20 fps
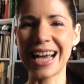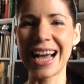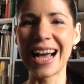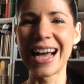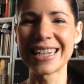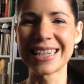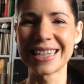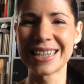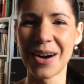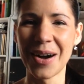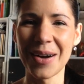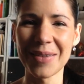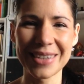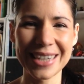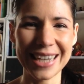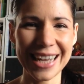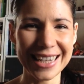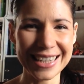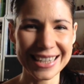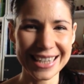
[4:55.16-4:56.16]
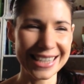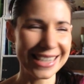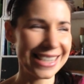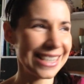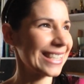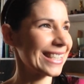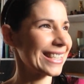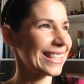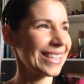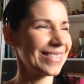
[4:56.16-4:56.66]
gerade kommt gerade ganz
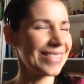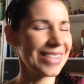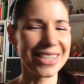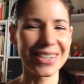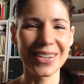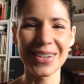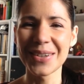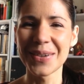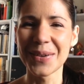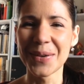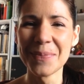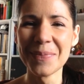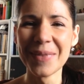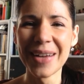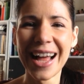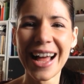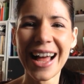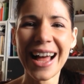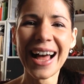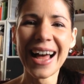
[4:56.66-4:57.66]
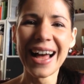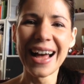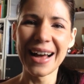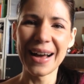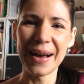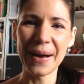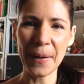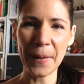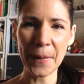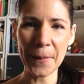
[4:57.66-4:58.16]
extrem die Sonne rum.
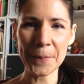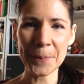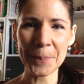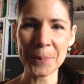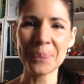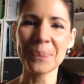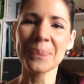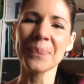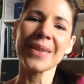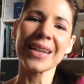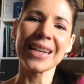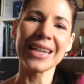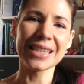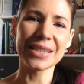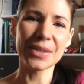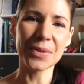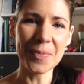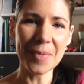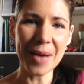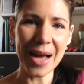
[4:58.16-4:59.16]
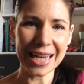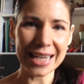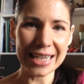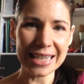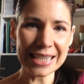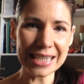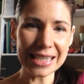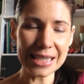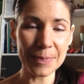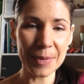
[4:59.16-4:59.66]
Ähm, so mache
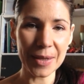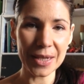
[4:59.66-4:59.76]
ich es